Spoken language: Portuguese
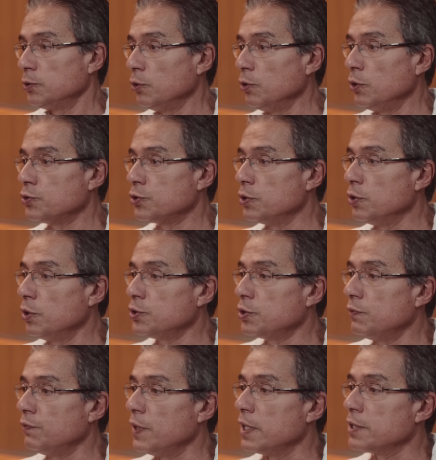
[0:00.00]
Então, nós, se
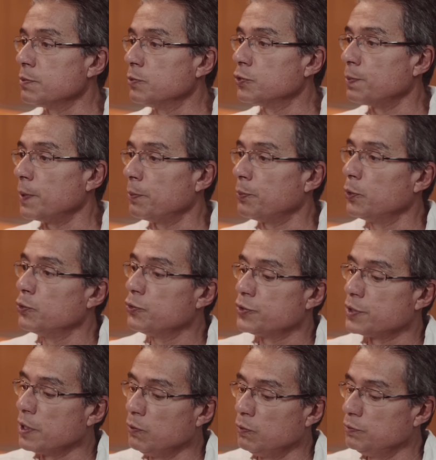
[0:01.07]
nós tivéssemos para a
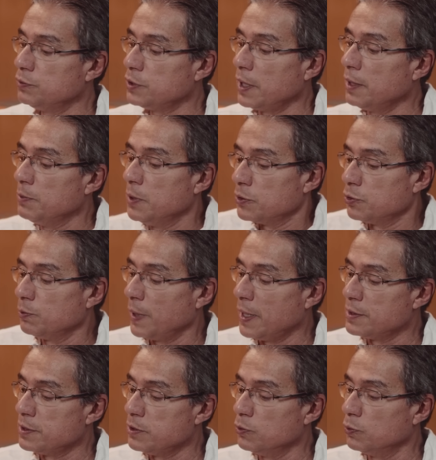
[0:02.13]
produção de alimentos do
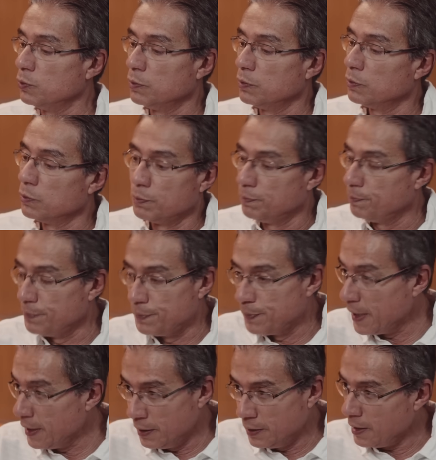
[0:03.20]
Brasil, o
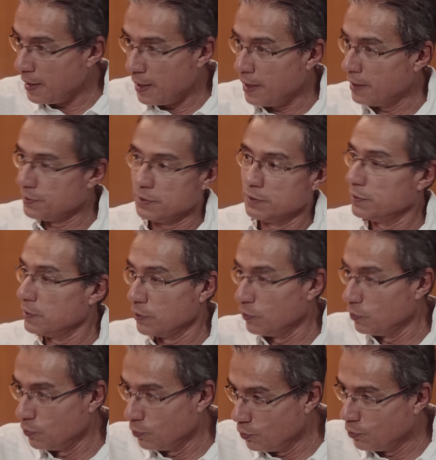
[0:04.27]
BNDES, é o,
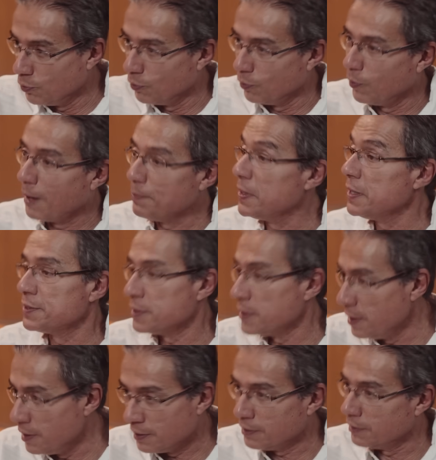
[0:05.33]
o, o
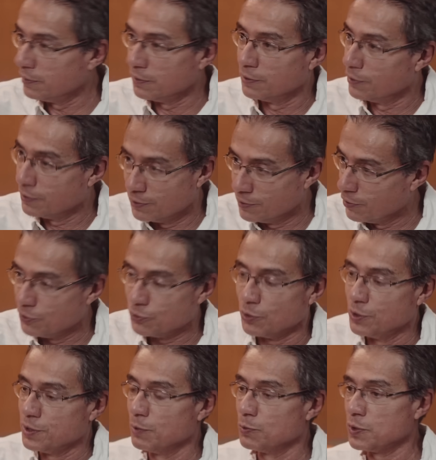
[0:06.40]
ABC, que
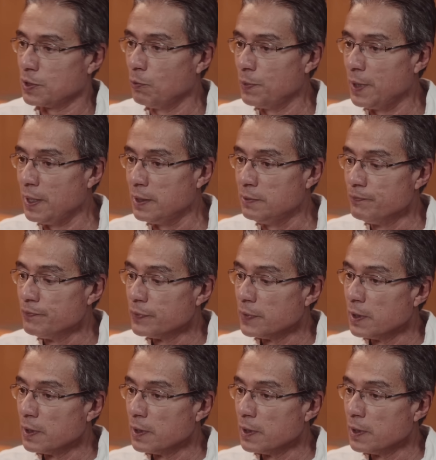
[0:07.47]
nós conhecemos tão bem,